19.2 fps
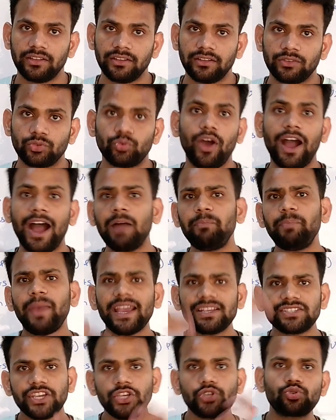तो आप
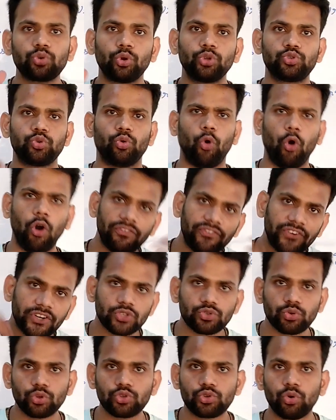ऐसे ही सोचो ऑफर
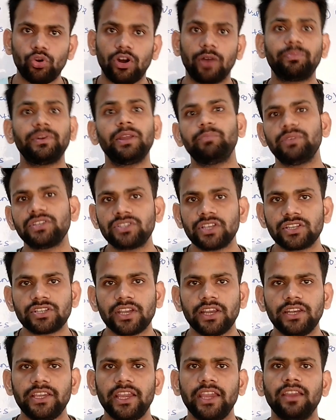सोचो अपने बिजनेस के
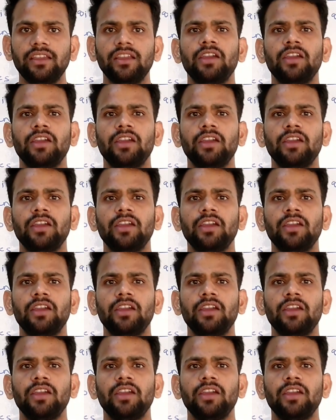लिए